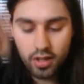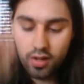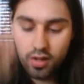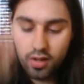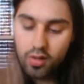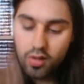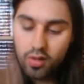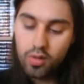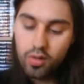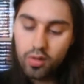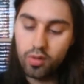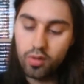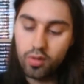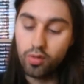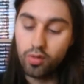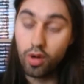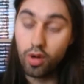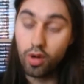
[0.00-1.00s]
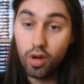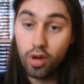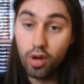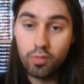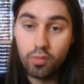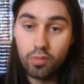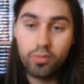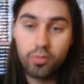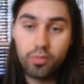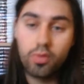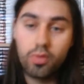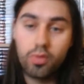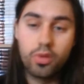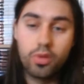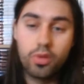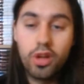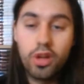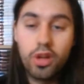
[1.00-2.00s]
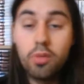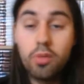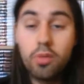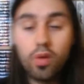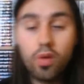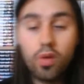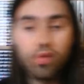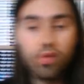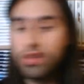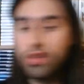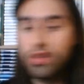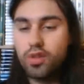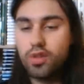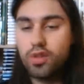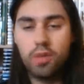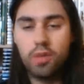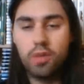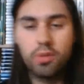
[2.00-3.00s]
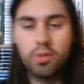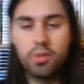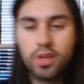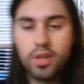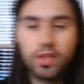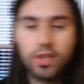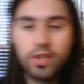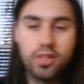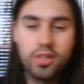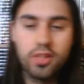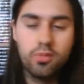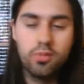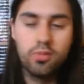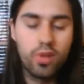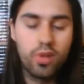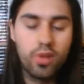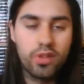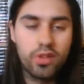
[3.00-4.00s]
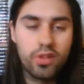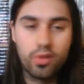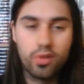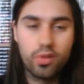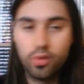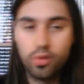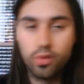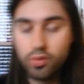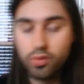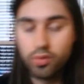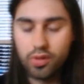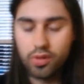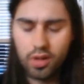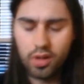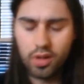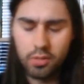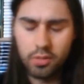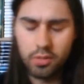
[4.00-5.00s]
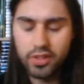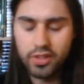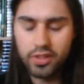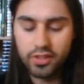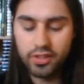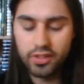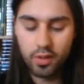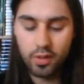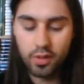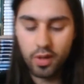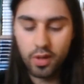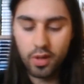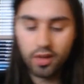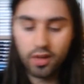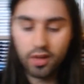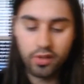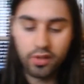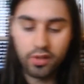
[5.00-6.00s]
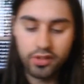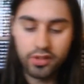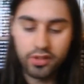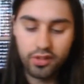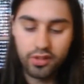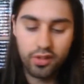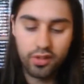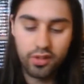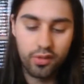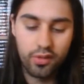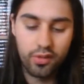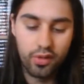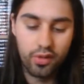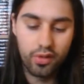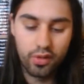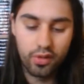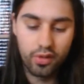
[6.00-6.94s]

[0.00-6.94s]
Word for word: voilà. Ou également le fait que la première boîte de booster, la BT01 Descent of